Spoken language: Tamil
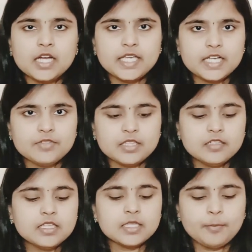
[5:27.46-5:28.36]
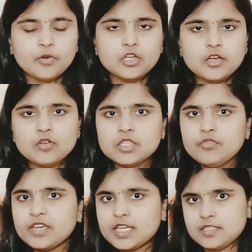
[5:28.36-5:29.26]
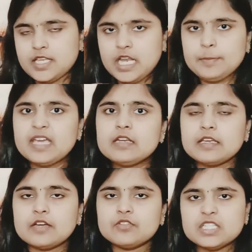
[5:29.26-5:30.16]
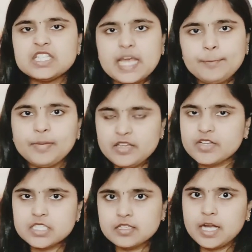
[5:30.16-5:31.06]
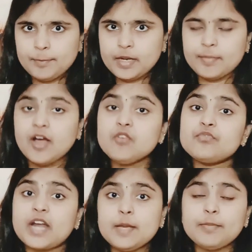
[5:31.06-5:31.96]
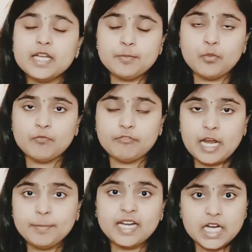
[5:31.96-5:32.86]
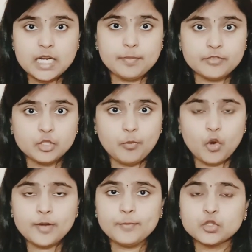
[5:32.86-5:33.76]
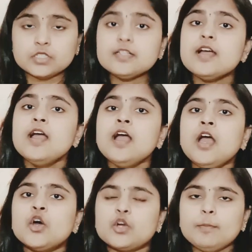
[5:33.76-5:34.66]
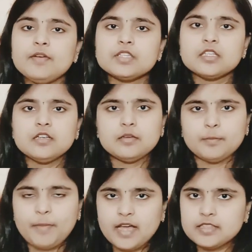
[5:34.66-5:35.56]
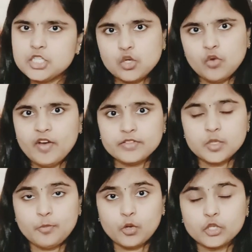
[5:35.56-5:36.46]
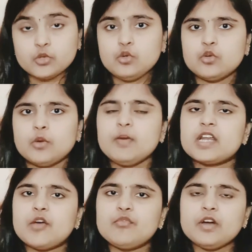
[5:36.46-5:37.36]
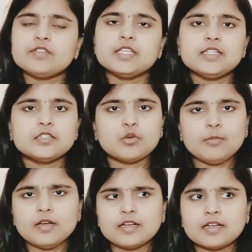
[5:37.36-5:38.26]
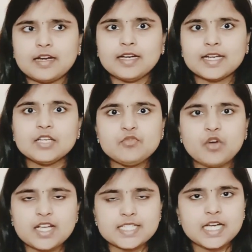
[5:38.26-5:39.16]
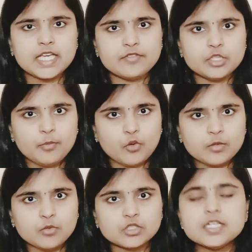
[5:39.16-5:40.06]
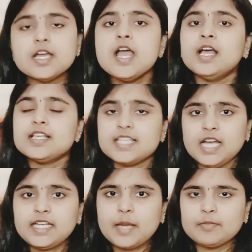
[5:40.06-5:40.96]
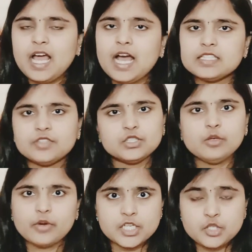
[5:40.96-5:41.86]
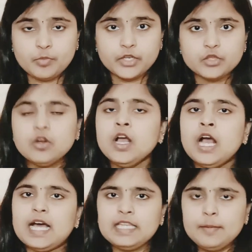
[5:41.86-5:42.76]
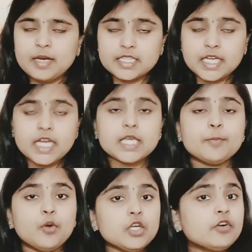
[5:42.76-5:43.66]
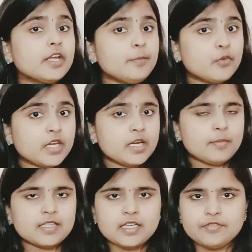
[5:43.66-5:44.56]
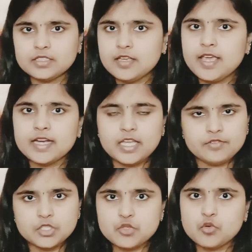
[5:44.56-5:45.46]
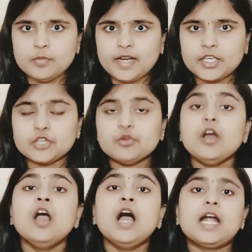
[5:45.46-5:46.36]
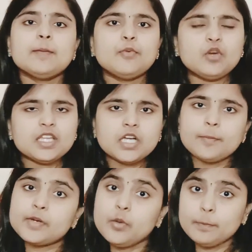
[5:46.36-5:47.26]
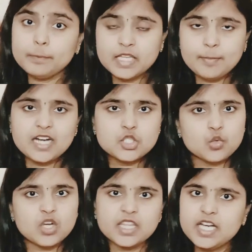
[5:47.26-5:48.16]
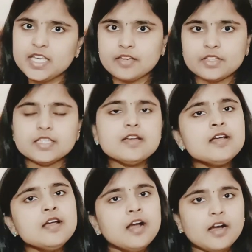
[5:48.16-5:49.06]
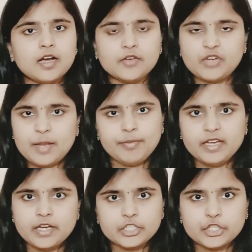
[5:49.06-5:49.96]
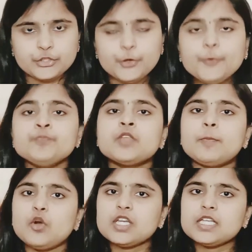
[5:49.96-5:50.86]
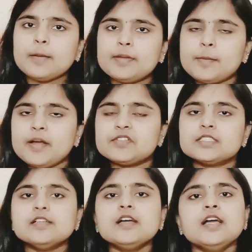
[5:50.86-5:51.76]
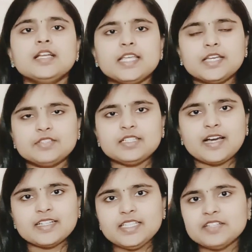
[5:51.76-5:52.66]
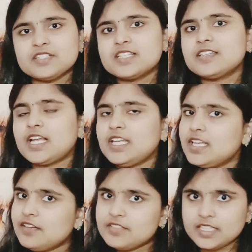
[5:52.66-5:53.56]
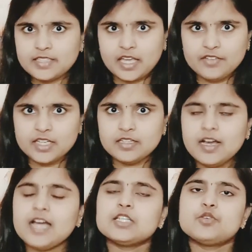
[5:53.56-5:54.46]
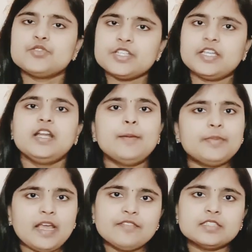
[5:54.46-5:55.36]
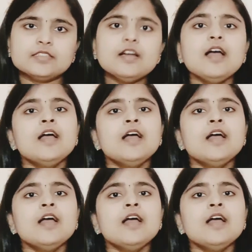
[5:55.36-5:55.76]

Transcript: நீங்கள் வந்து இந்த பொடிடோ வந்து ஃபிங்கர்ஸ் எல்லாமே நீங்கள் வந்து ஷேப் பண்ணி வச்சதுக்கப்புறமா ஃப்ரை பண்ணி ஃப்ரை பண்ணால் நம்ம வந்து போடும்போது ரொம்ப வந்து பார்த்து ஸ்லோவாக வந்து போடணும் ரொம்ப ரஃபாக வந்து ரொம்ப கடகடன ஃபாஸ்ட்டாக நீங்கள் வந்து போடும்போது சில டைமில் அது வந்து உடஞ்சி போயிடும் அதே மாதிரி நீங்கள் போட்டோடனே பொரியிற மாதிரி வந்து எண்ணெயை வந்து சூடு பண்ணிக்கணும் ஆனால் போட்டதுக்கப்புறம் மிதமான சூடில் தான் நீங்கள் வந்து ஃப்ரை பண்ணி எடுக்கணும் போட்டதுக்கப்புறமா வந்து நீங்கள் வந்து கரண்டியை வச்சு தள்ளெல்லாம் விடல் தேவையில்லை அதை கொஞ்ச நேரம் அப்படியே வந்து